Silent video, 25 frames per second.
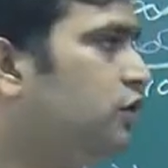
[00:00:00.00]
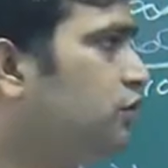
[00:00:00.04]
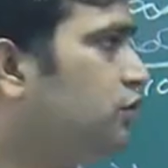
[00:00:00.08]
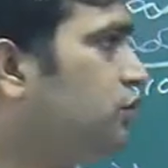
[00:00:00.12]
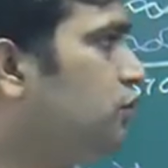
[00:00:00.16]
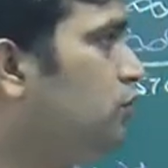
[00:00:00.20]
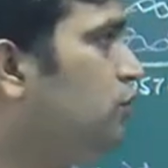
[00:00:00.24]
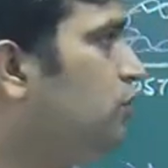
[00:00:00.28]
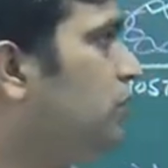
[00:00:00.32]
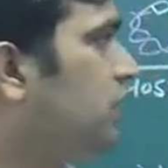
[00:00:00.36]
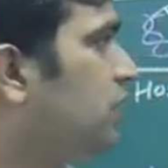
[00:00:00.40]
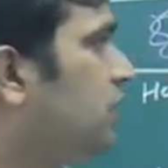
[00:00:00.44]

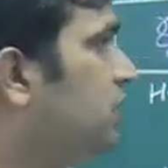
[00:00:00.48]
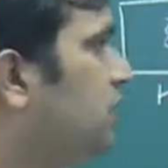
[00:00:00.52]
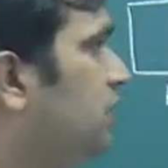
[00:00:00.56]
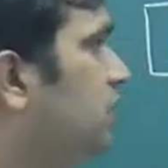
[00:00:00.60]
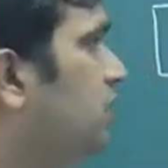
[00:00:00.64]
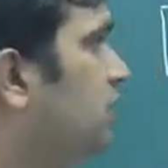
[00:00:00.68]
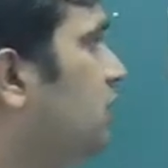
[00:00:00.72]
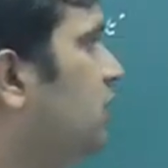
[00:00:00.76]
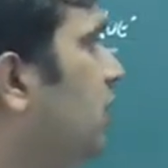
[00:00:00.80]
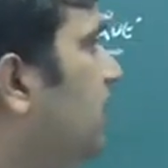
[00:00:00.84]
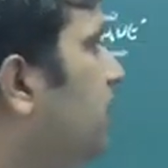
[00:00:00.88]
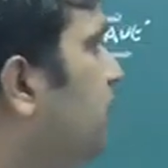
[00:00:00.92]
शुरू कर
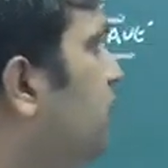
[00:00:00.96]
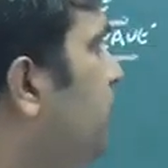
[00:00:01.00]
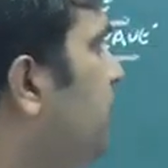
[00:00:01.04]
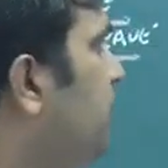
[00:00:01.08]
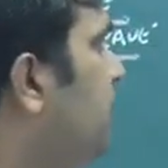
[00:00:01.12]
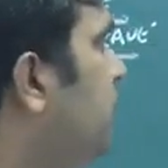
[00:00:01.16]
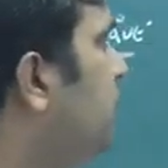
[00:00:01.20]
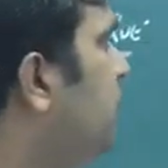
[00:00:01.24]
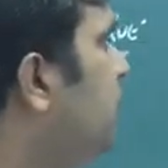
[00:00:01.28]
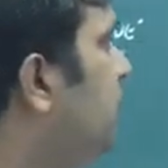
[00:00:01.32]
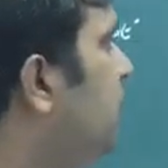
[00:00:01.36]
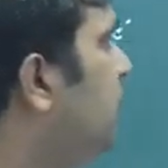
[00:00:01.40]
देते हैं तो आपको
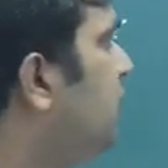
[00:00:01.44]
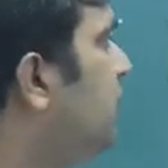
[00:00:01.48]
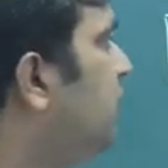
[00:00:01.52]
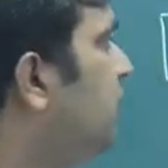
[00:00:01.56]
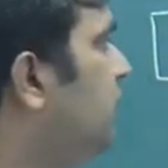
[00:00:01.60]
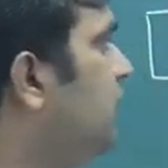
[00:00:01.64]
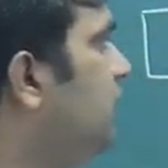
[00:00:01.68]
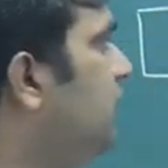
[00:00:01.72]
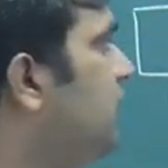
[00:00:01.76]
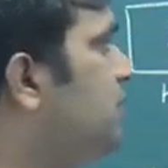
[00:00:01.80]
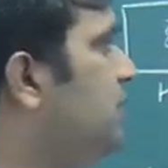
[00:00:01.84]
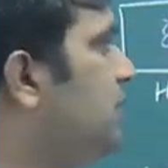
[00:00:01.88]
मेनली ध्यान
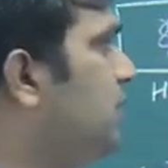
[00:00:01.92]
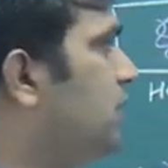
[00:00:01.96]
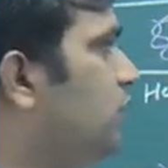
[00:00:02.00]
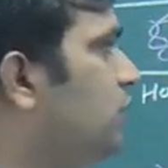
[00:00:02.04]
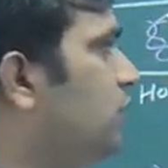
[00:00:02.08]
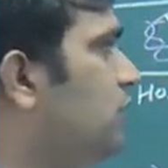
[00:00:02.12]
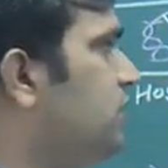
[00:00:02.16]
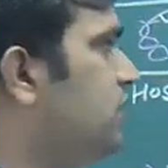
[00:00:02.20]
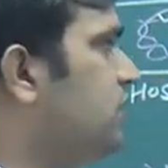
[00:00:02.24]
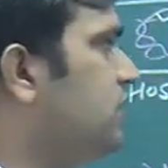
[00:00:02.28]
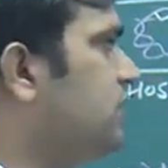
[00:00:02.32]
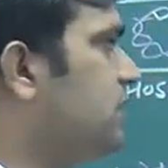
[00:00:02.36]
रखना है
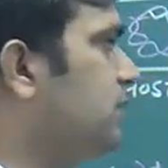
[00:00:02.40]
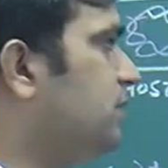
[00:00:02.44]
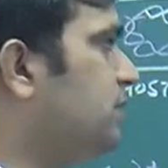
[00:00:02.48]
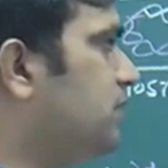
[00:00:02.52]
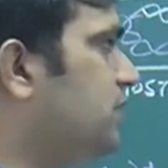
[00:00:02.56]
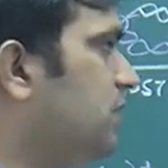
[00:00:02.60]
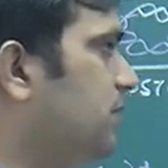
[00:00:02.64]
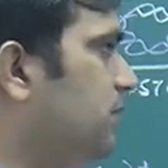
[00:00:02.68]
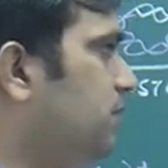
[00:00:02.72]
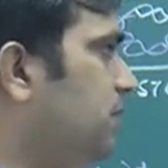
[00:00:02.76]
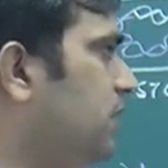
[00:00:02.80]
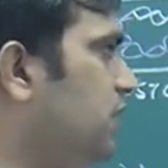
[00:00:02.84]
माइक्रो इंजेक्शन
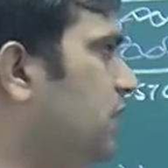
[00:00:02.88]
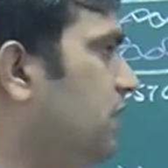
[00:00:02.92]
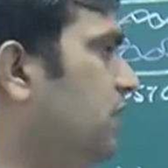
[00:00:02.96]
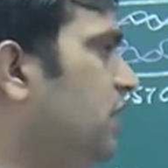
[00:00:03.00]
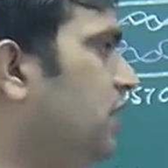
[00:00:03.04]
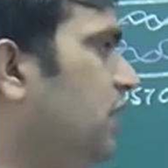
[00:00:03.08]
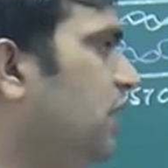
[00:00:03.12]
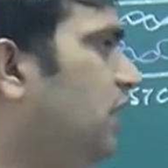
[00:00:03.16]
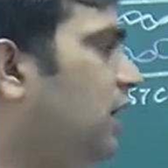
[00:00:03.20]
मेथड में